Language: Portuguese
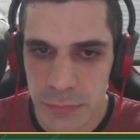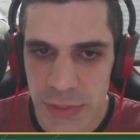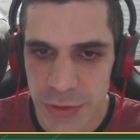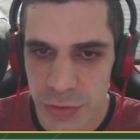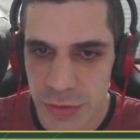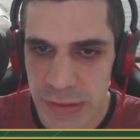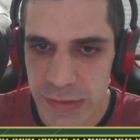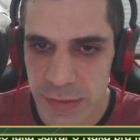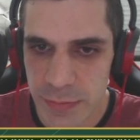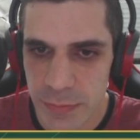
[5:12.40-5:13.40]
Ah, jogou
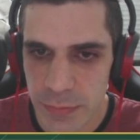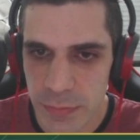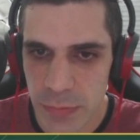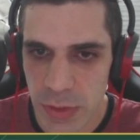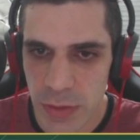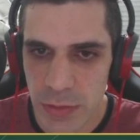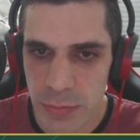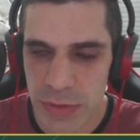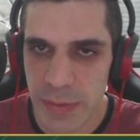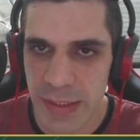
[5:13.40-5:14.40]
esse, né?
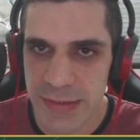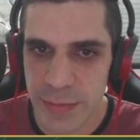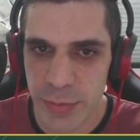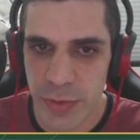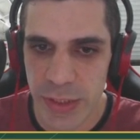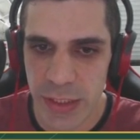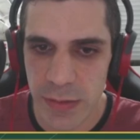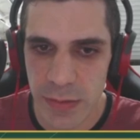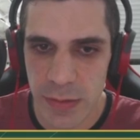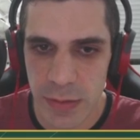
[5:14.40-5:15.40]
Vou dar uma casinha pro meu
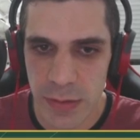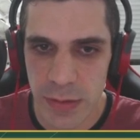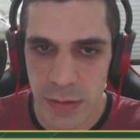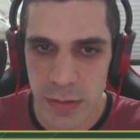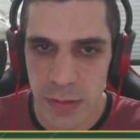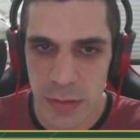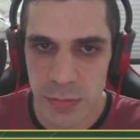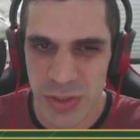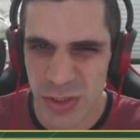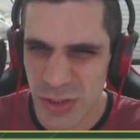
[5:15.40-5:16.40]
rei.
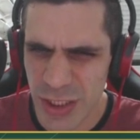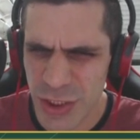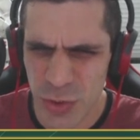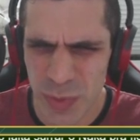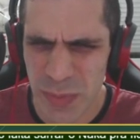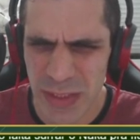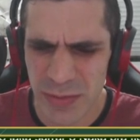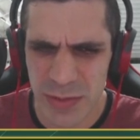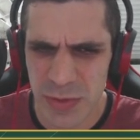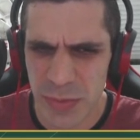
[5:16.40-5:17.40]
Podia ter jogado região primeiro,
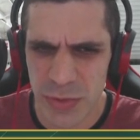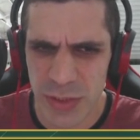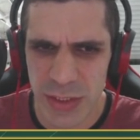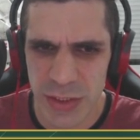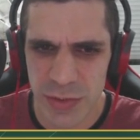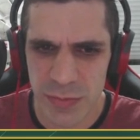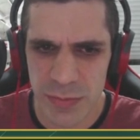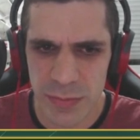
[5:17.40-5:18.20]
né? Não sei quando joguei região.